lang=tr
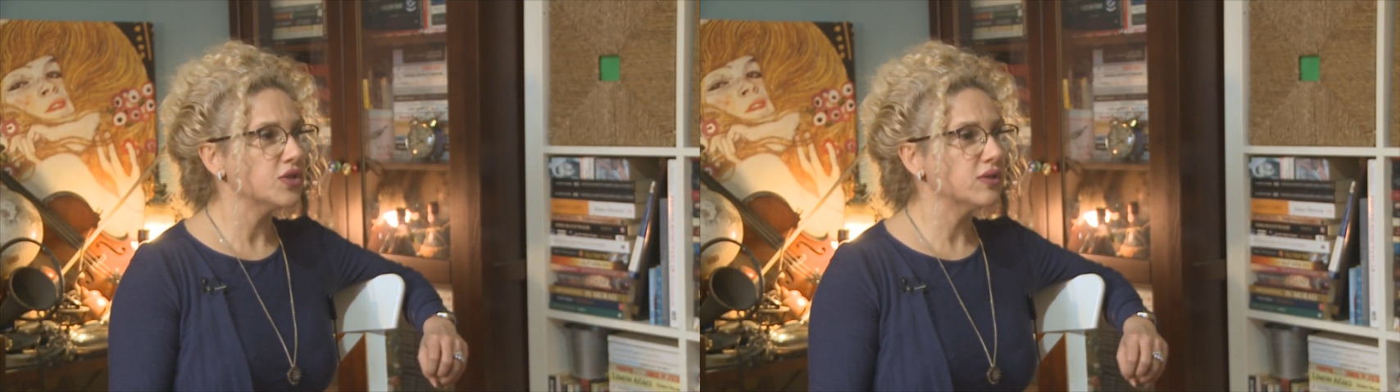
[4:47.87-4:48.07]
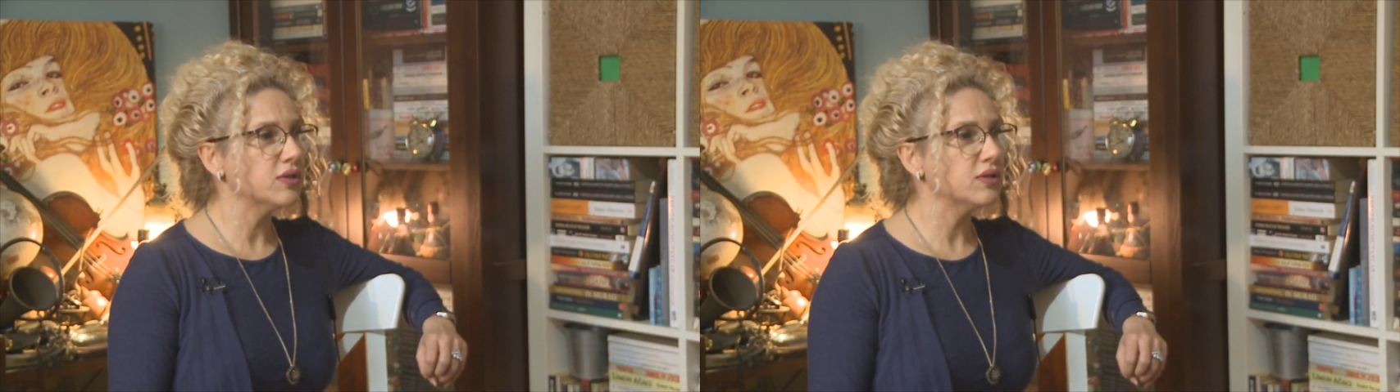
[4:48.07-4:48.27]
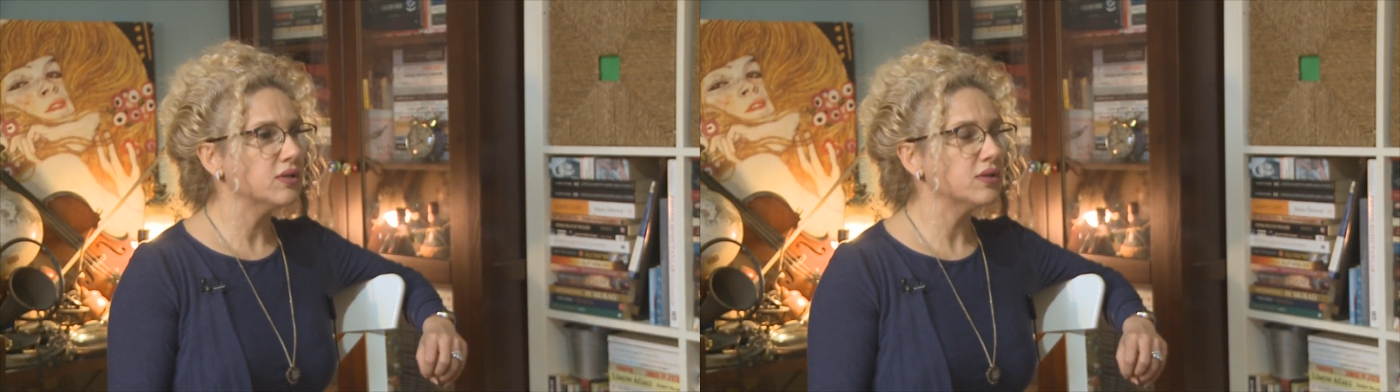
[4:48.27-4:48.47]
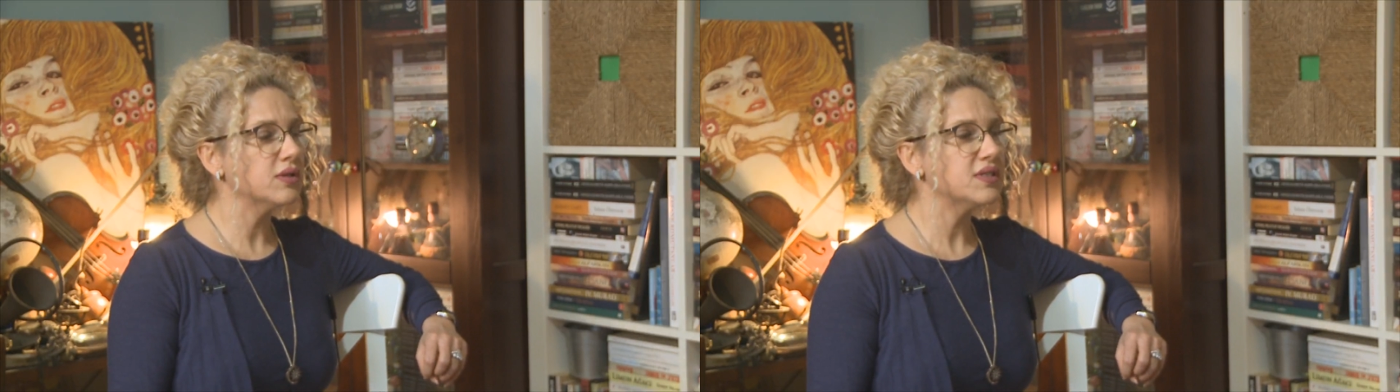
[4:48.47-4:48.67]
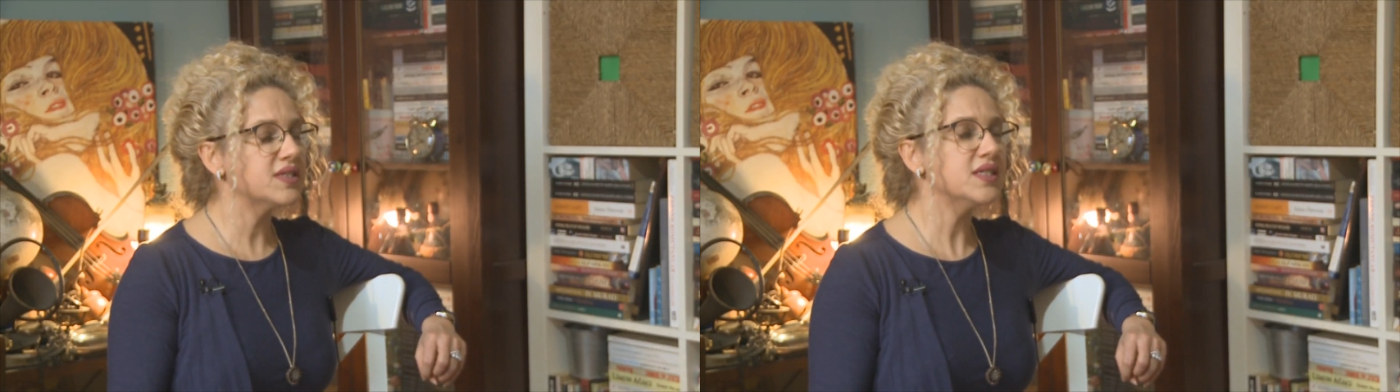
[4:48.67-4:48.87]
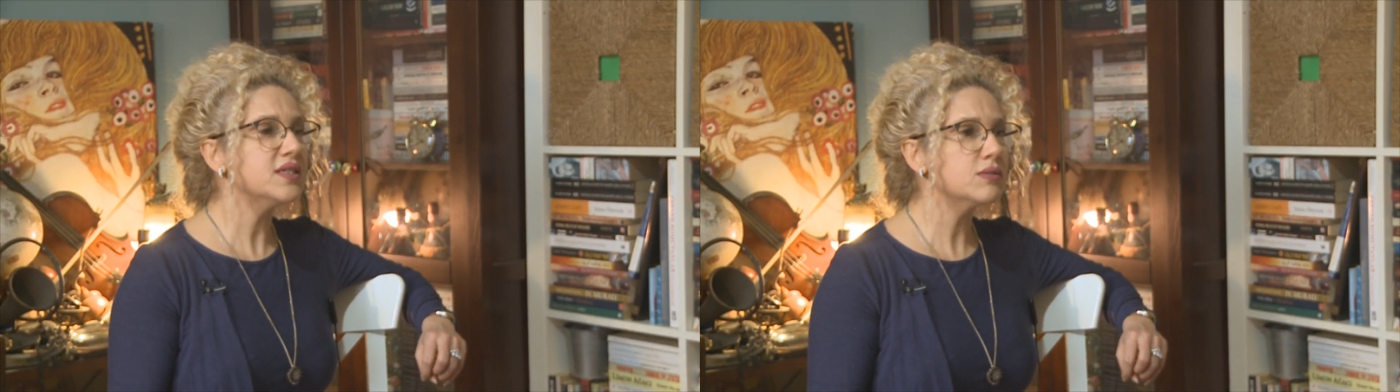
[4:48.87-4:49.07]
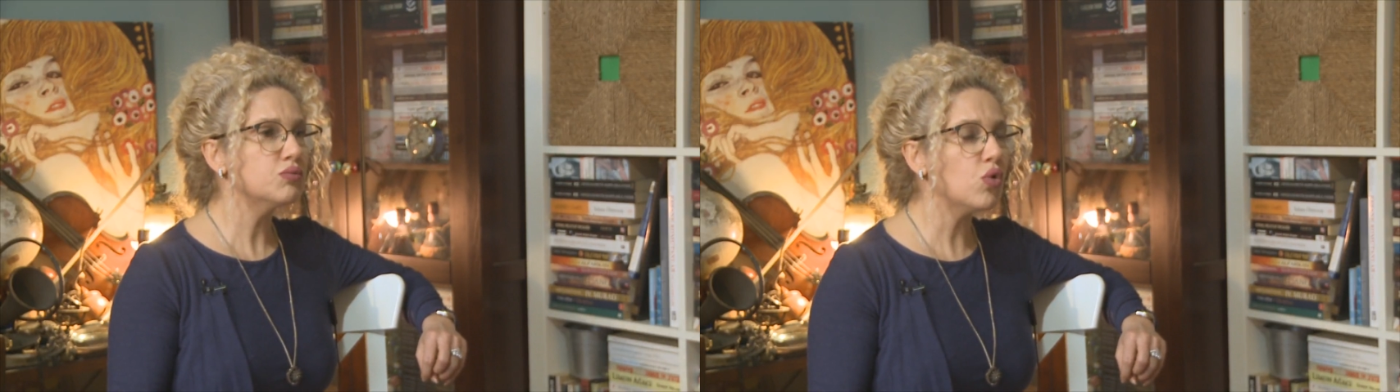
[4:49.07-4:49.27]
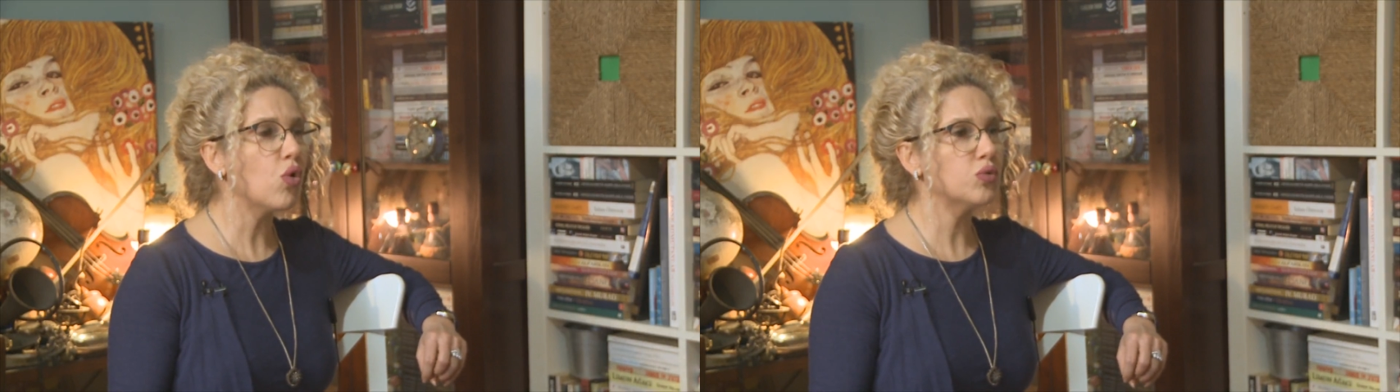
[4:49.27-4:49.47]
E, siz
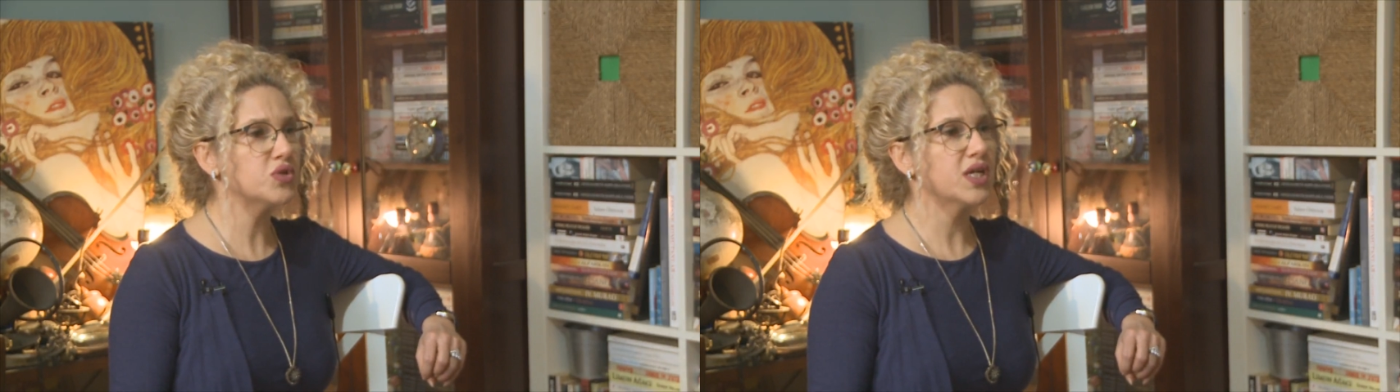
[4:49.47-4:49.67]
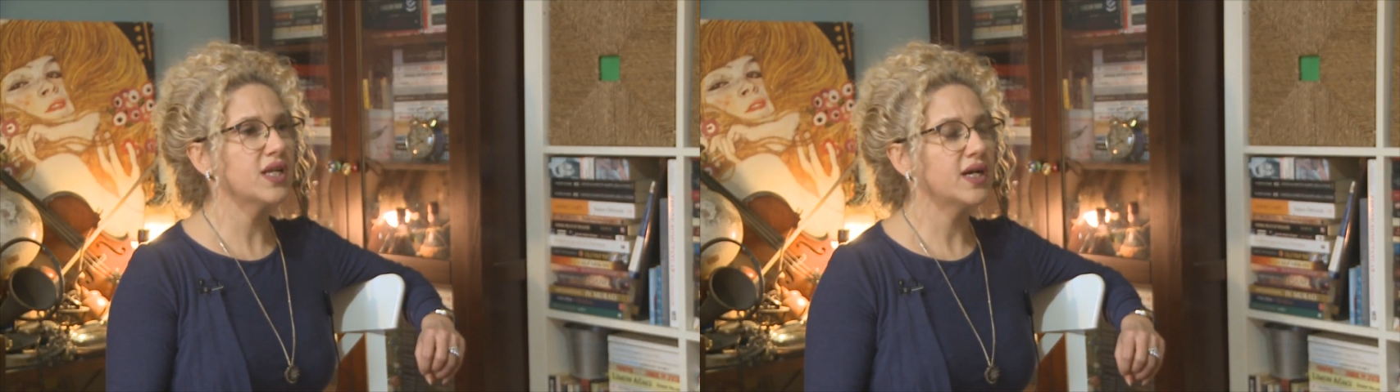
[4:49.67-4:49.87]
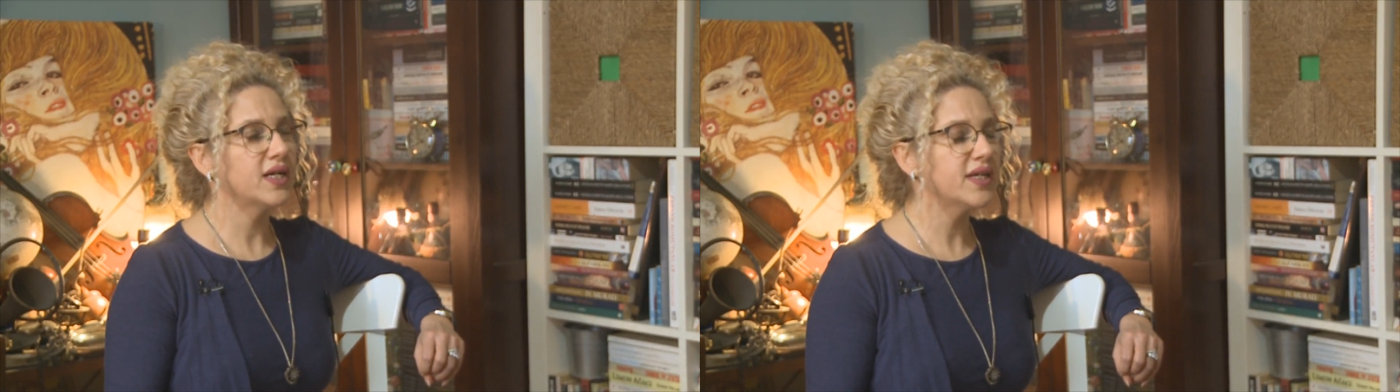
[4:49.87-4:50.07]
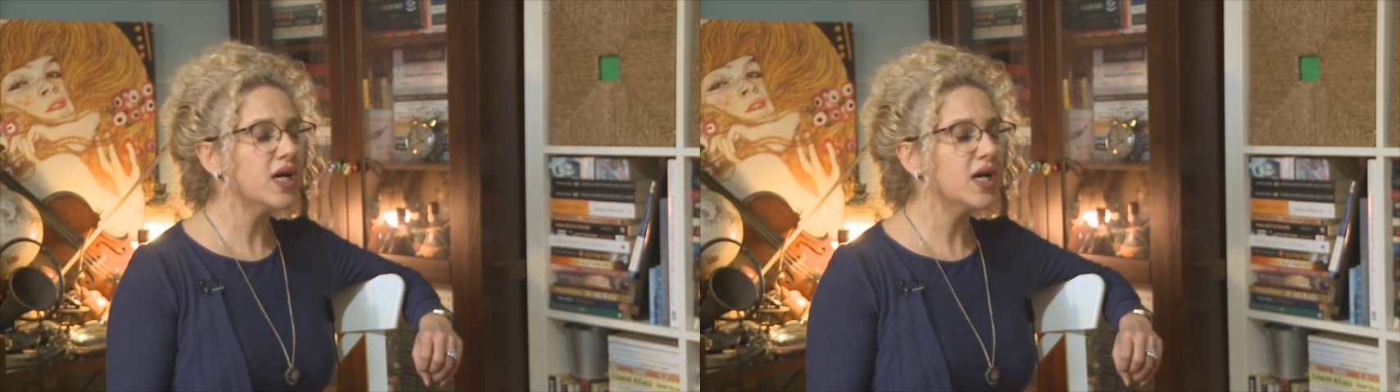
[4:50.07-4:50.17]
bu objelerle